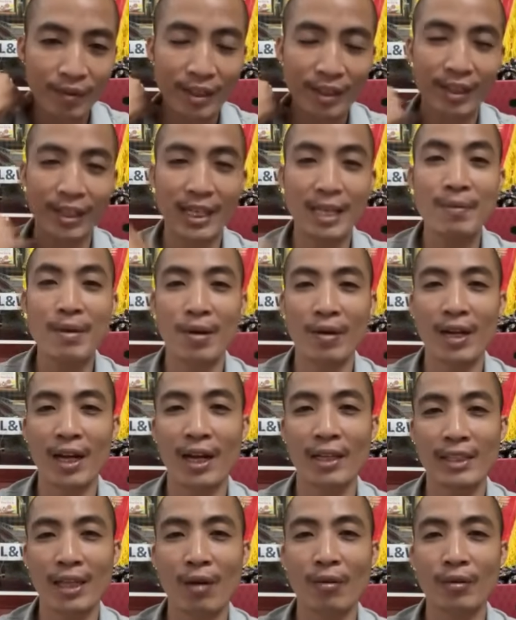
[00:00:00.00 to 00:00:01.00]
thì anh em hiểu
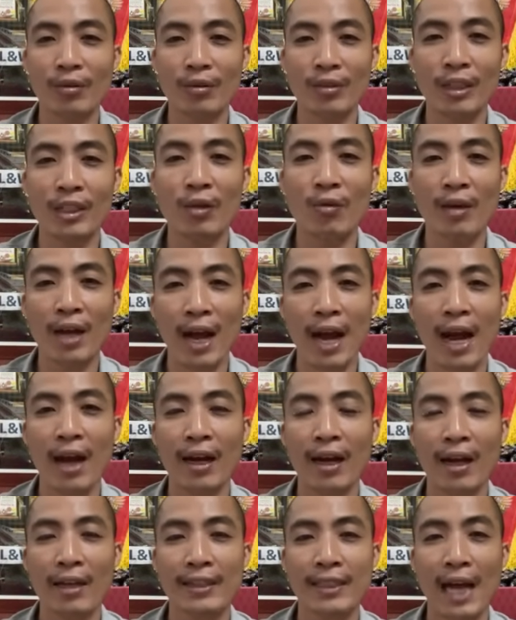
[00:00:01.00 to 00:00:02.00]
là dòng thiên điều ca
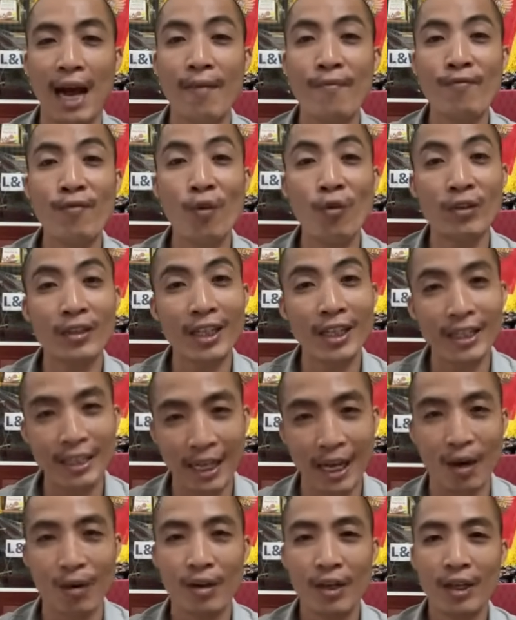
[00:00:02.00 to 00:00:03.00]
là cám vụn rất là
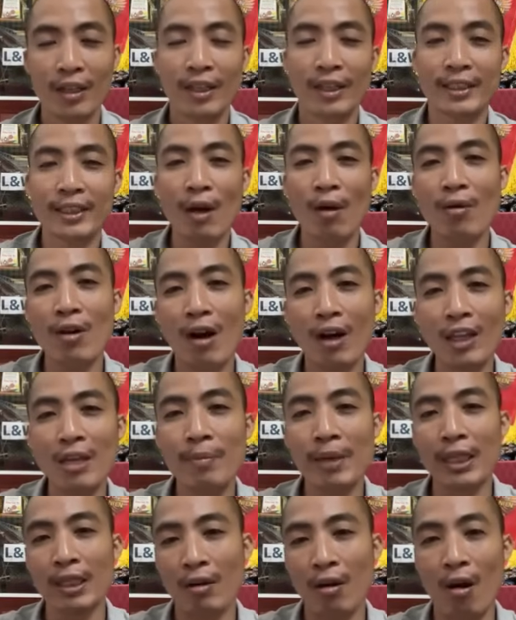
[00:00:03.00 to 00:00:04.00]
nhiều thì sau đó thì
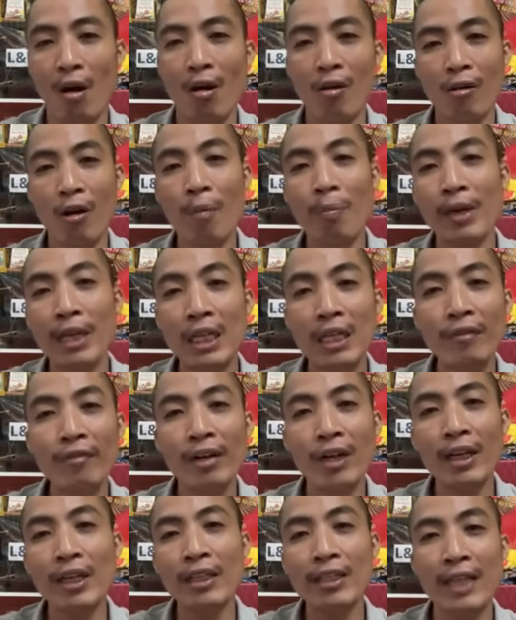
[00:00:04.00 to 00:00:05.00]
mình có góp ý
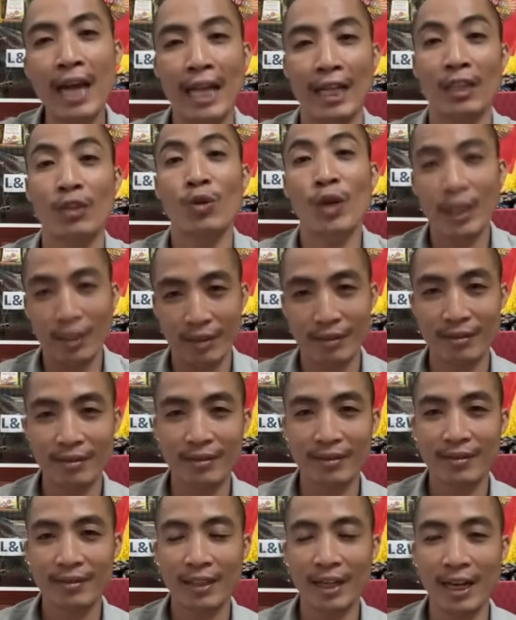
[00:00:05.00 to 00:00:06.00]
với nhà sản xuất
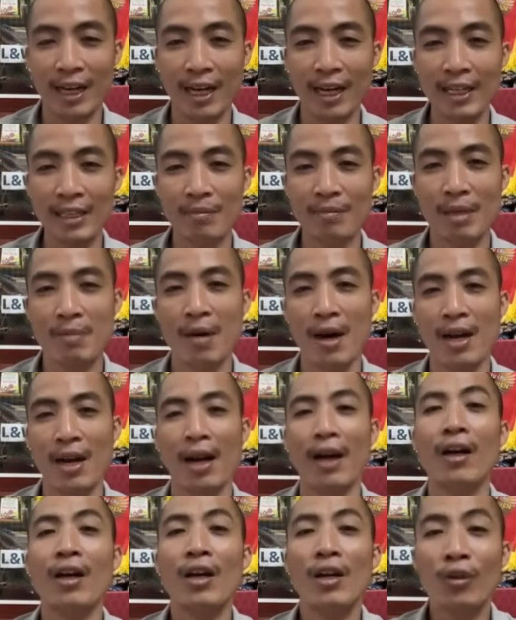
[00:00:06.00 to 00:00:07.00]
đấy mình bảo
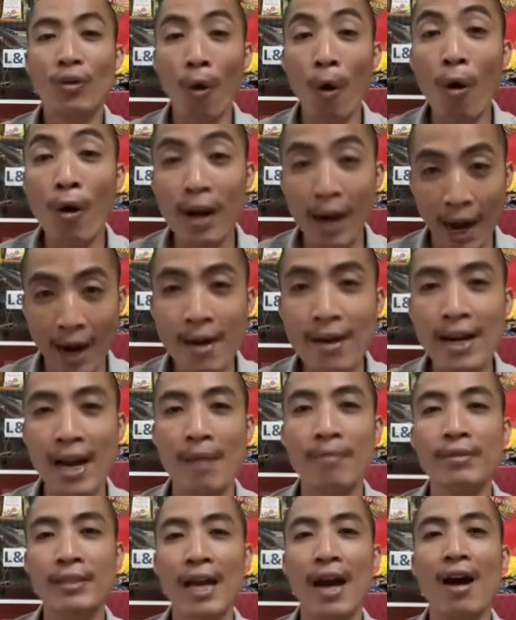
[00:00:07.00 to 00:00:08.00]
là cố gắng
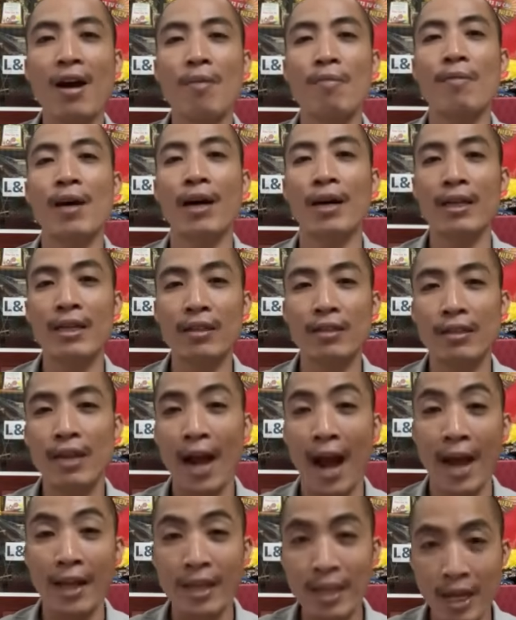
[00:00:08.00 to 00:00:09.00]
làm sao mà
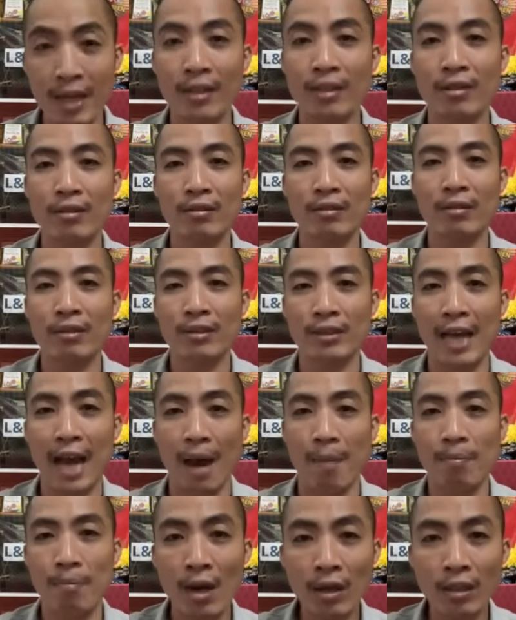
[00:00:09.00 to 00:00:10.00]
cải thiện
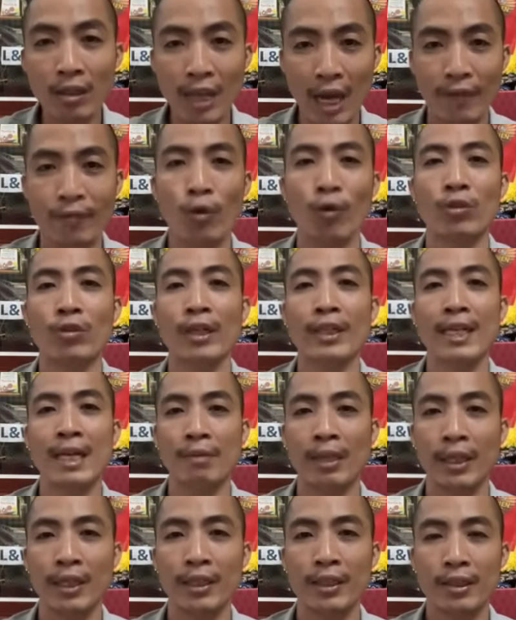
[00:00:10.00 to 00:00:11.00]
giảm bớt cái hạt vụn cho anh
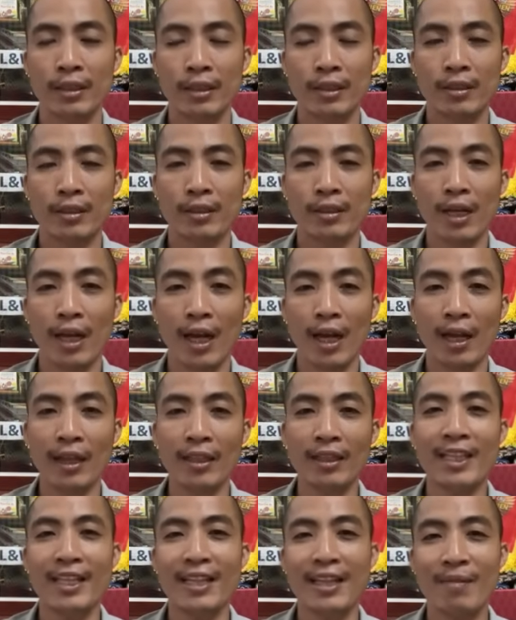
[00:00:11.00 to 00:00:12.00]
em đi đấy
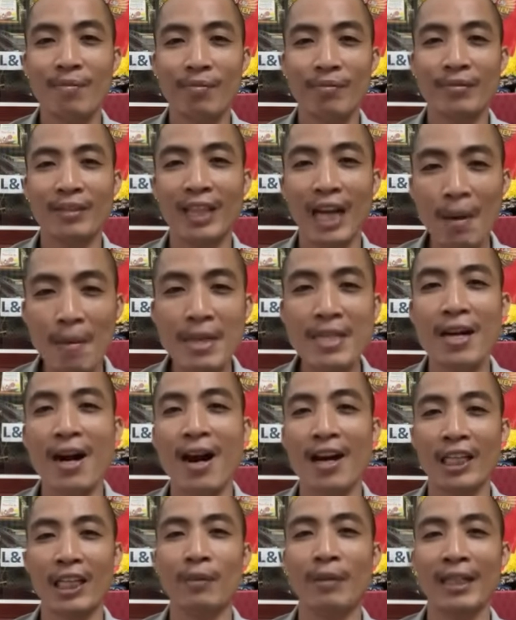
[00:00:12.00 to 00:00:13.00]
thì tới bây
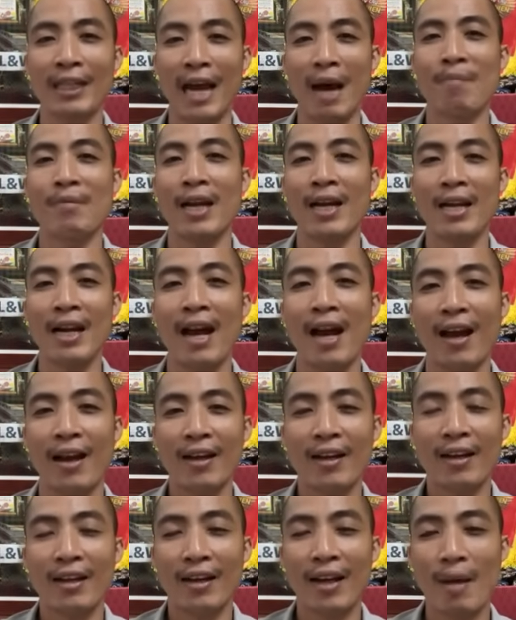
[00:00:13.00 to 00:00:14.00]
giờ thì mình cảm thấy là
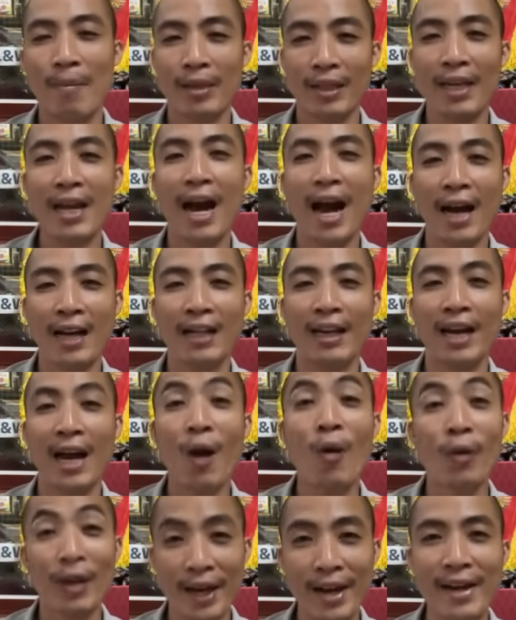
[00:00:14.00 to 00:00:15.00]
là mình thấy hạt là đã
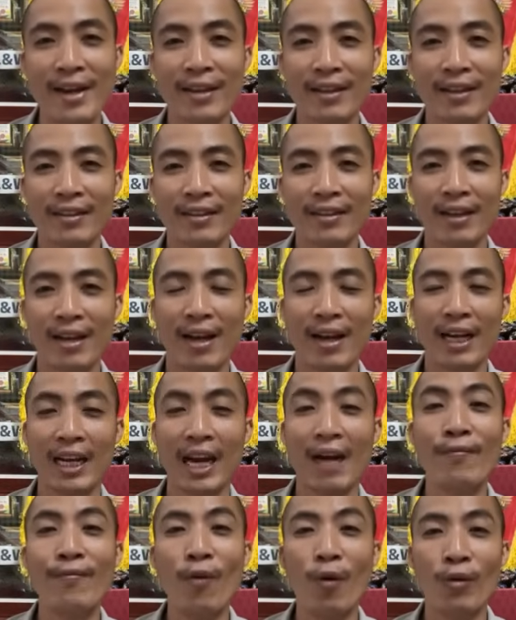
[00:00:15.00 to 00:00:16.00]
ok là cái
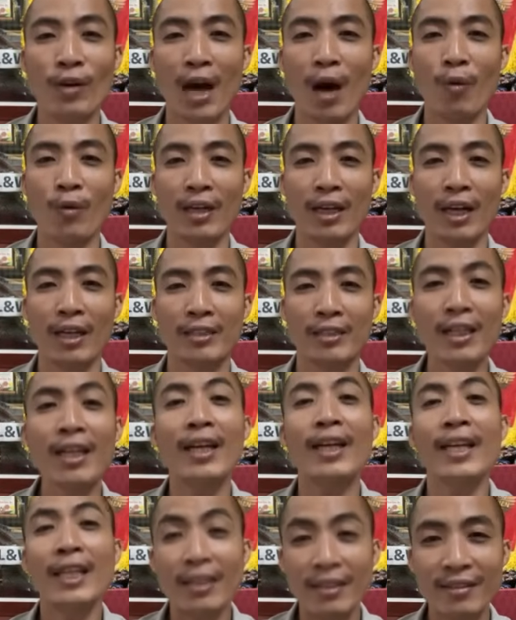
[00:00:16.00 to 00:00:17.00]
cám vụn hầu như là rất là
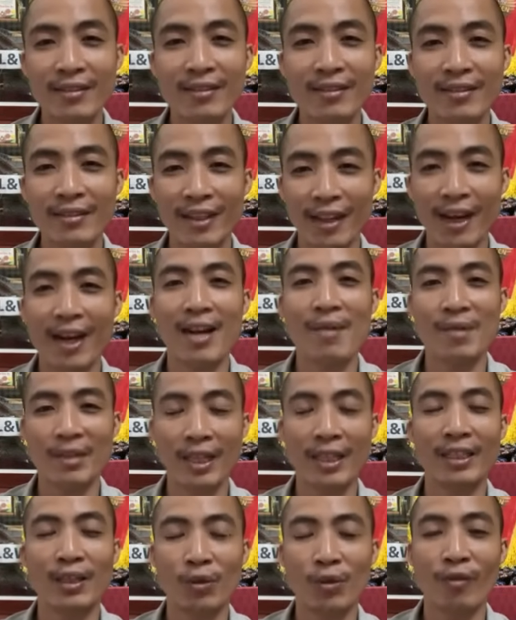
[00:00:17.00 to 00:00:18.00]
ít đấy, mình
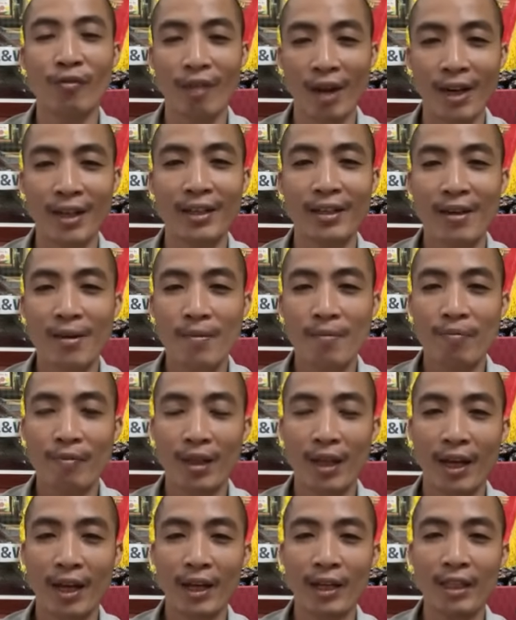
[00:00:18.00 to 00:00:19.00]
thấy rất tuyệt vời
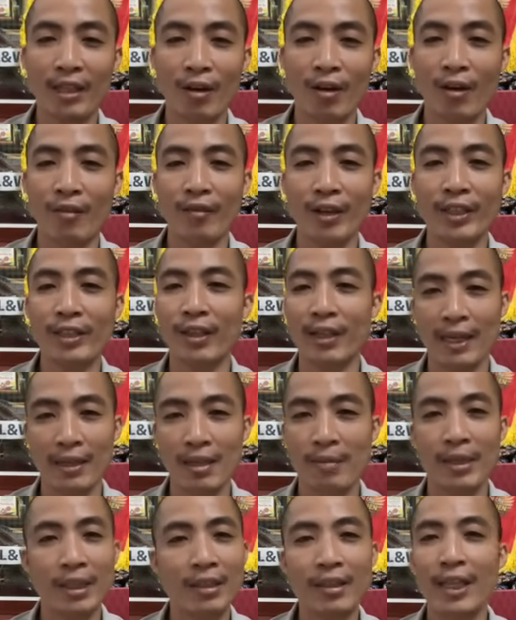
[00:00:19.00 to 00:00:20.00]
đấy chứ còn về nhược điểm
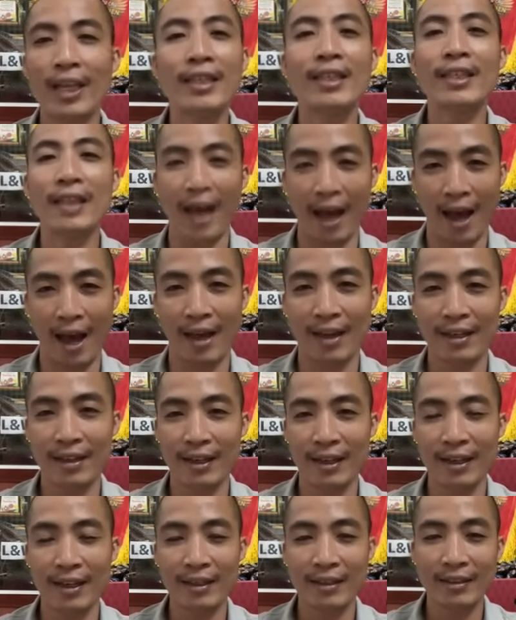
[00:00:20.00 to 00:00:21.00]
thì mình chưa thấy gì cả
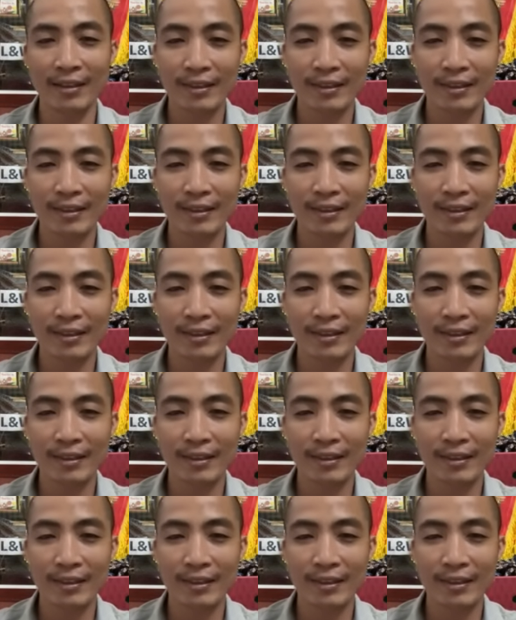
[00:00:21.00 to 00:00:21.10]
đấy.